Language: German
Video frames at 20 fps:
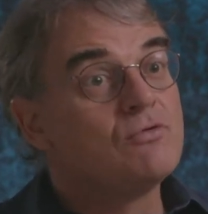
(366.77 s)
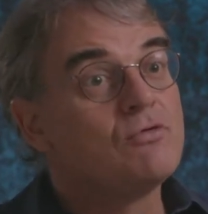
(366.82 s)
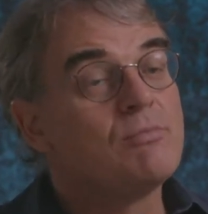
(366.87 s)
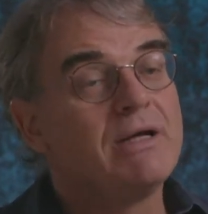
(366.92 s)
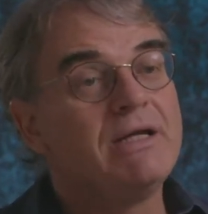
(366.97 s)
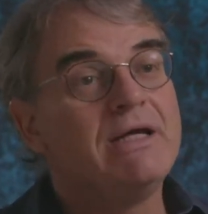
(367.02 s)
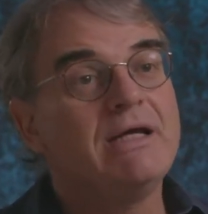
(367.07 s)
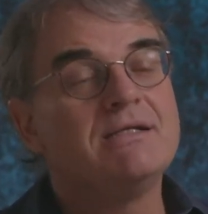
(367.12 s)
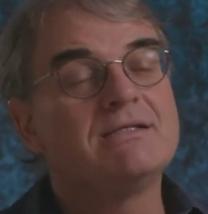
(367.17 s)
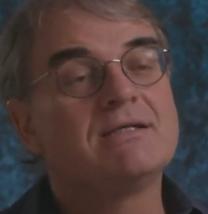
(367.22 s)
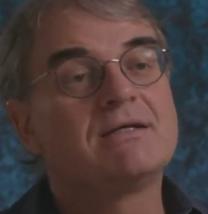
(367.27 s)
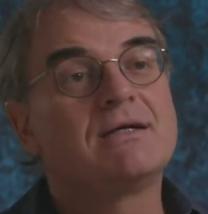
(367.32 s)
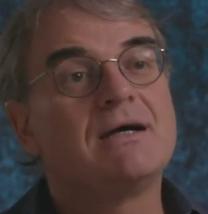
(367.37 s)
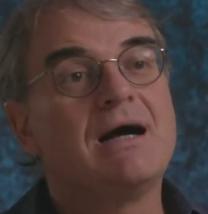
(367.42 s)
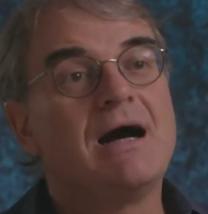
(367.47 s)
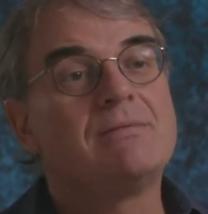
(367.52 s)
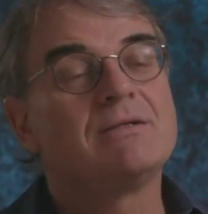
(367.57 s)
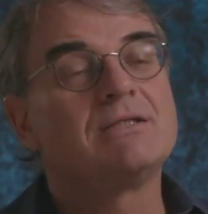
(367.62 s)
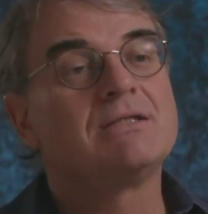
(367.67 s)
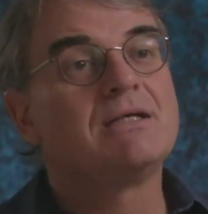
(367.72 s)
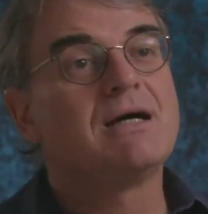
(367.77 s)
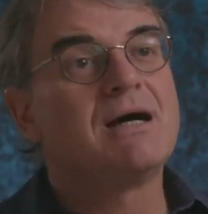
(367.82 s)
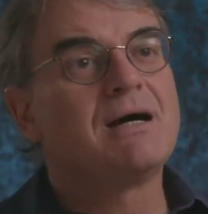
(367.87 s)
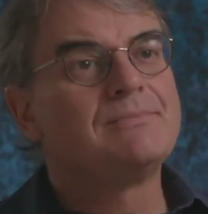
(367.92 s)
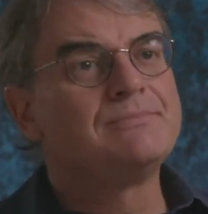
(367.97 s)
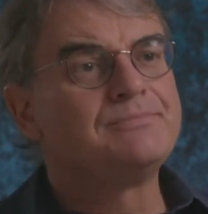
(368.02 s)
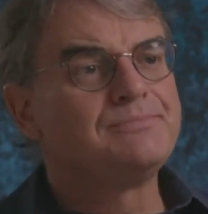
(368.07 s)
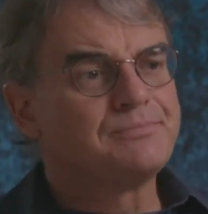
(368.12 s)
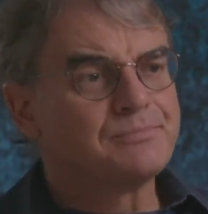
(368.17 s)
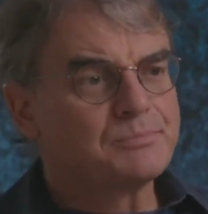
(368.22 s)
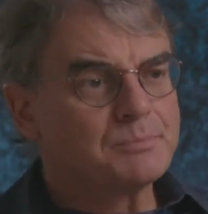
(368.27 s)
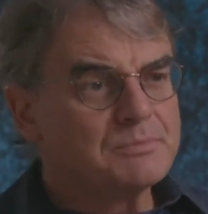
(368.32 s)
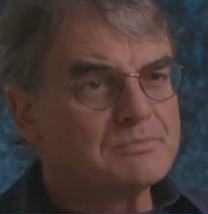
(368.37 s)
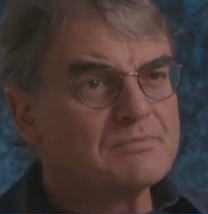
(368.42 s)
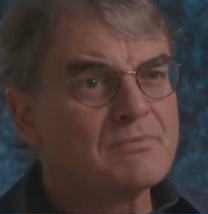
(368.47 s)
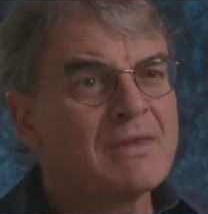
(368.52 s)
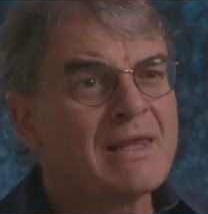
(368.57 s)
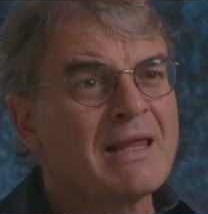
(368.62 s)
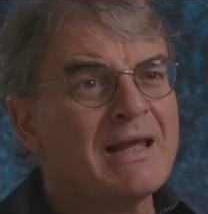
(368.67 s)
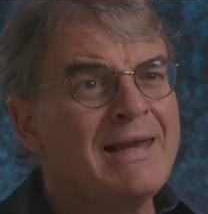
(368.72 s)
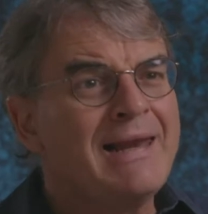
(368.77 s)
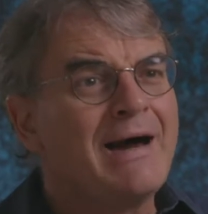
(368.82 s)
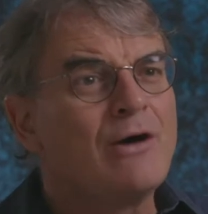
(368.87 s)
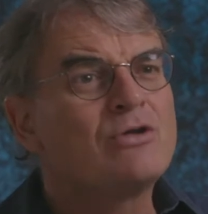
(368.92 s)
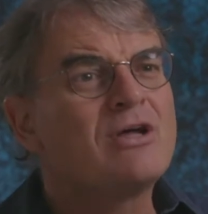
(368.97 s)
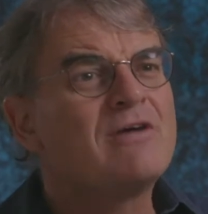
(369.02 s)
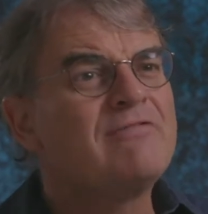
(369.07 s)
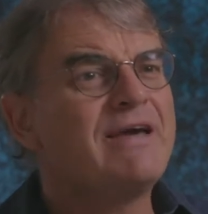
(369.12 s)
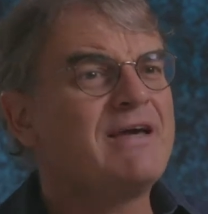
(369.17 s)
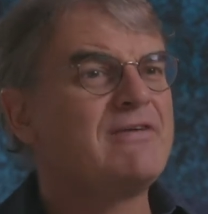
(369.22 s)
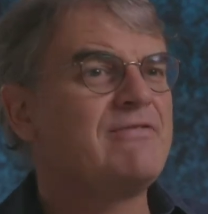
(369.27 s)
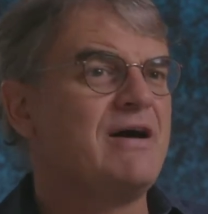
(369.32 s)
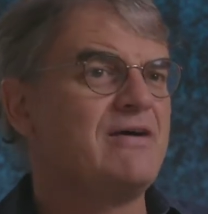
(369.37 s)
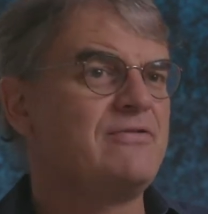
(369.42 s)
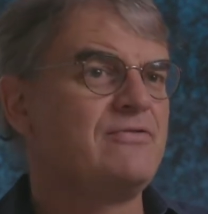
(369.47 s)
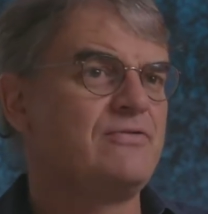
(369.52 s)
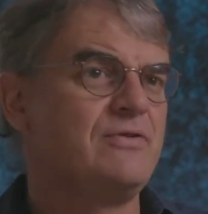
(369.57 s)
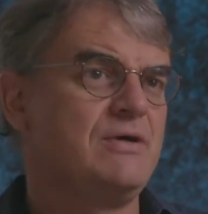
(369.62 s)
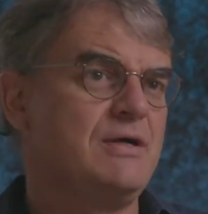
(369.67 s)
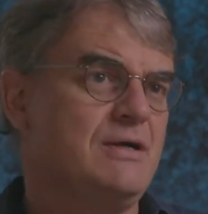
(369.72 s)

wo meine Eltern gearbeitet haben, lauter Wegwerf.